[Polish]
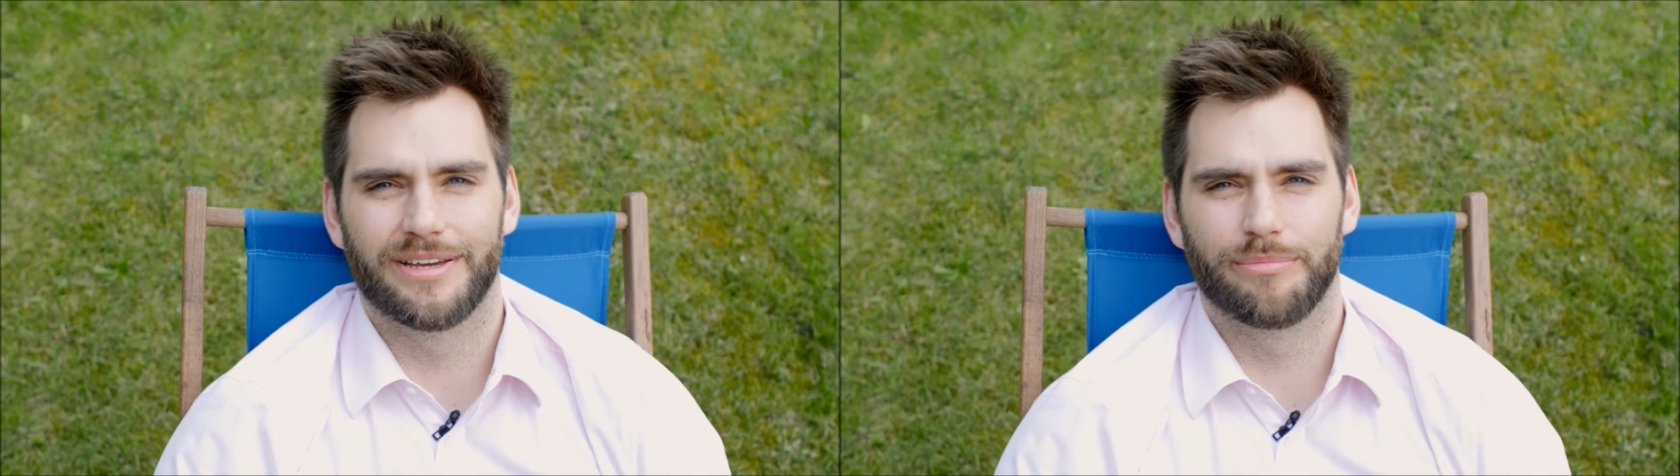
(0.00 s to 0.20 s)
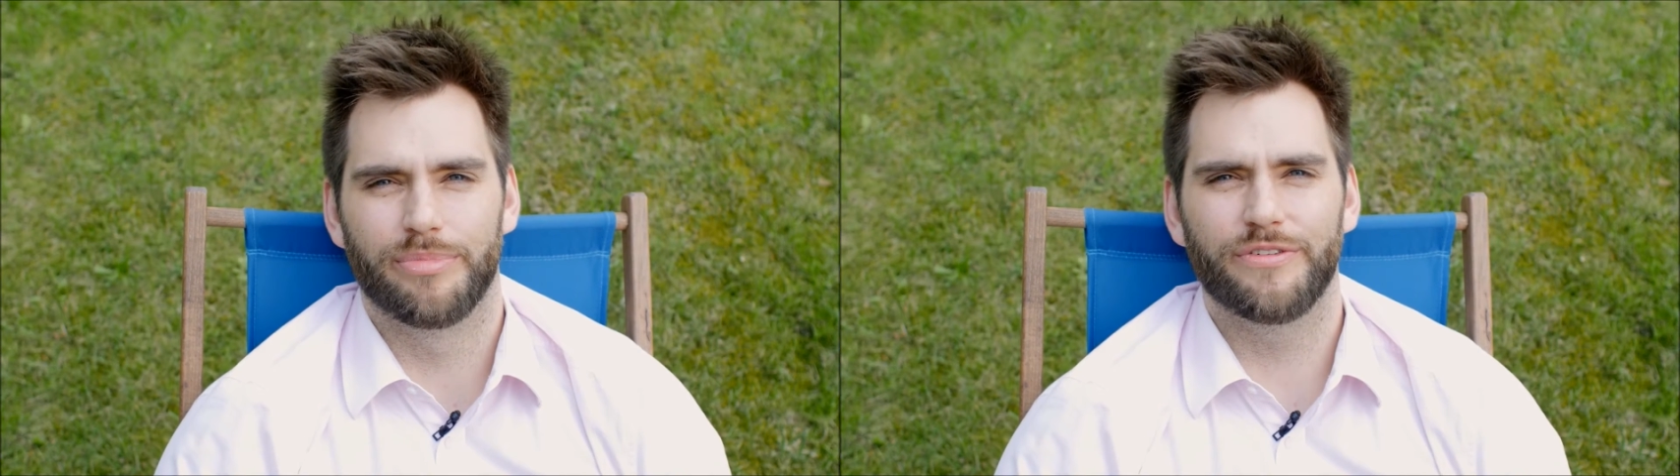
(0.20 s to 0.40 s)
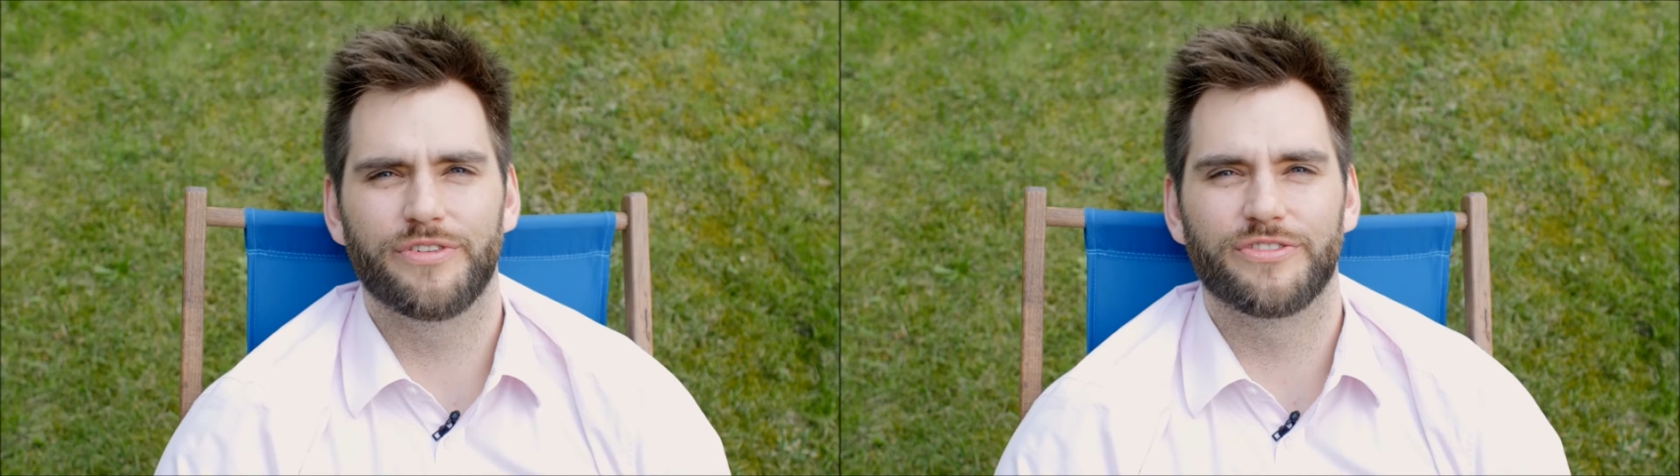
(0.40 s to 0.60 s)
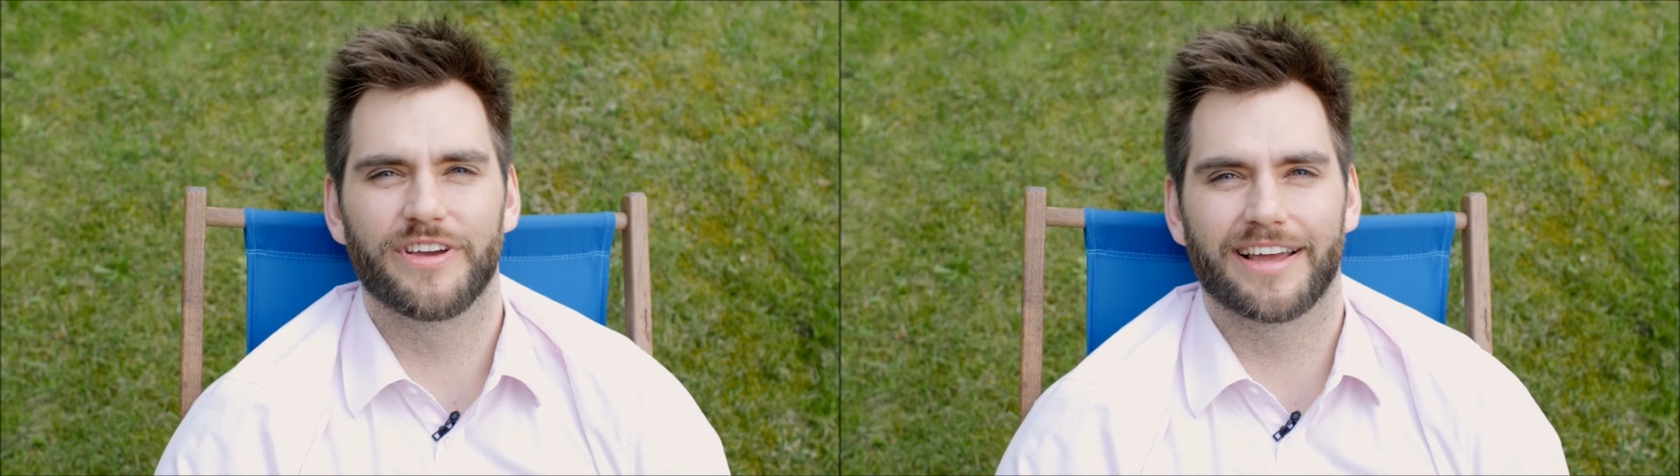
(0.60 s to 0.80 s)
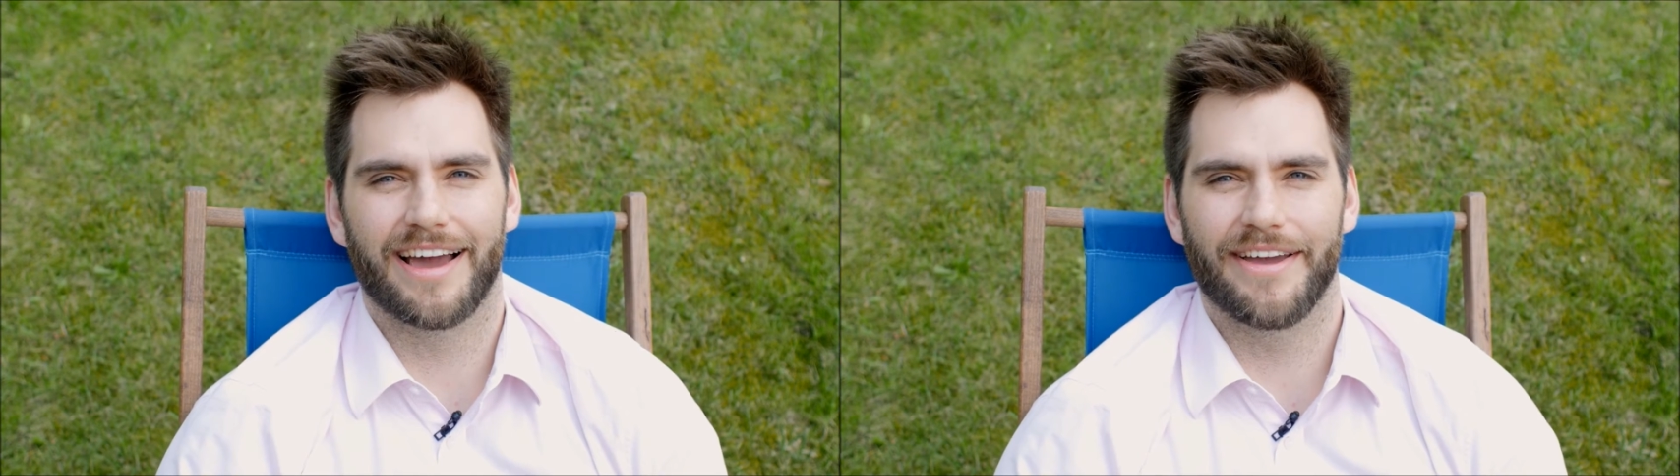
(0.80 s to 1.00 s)
briefy
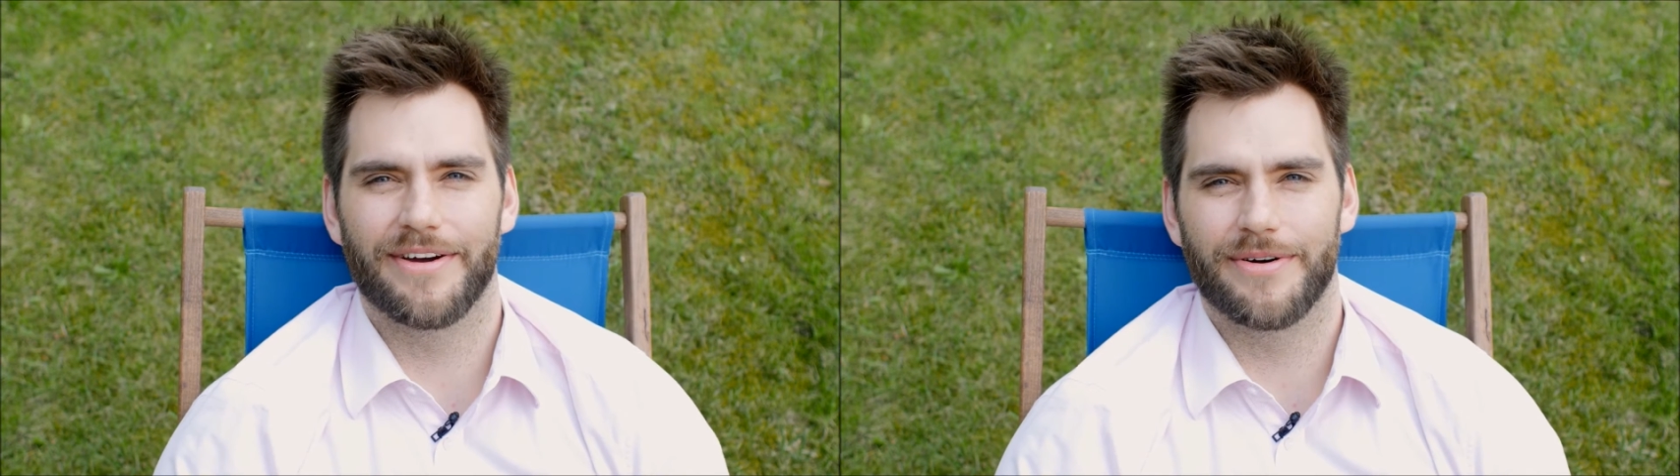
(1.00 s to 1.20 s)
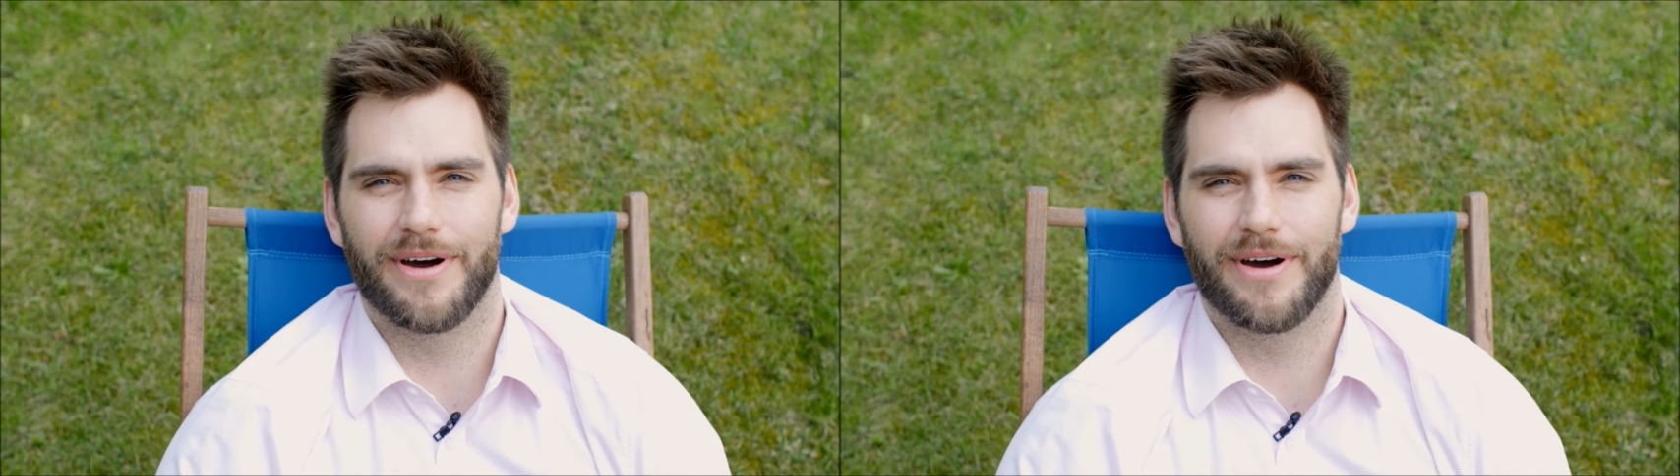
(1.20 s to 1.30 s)
świerkają,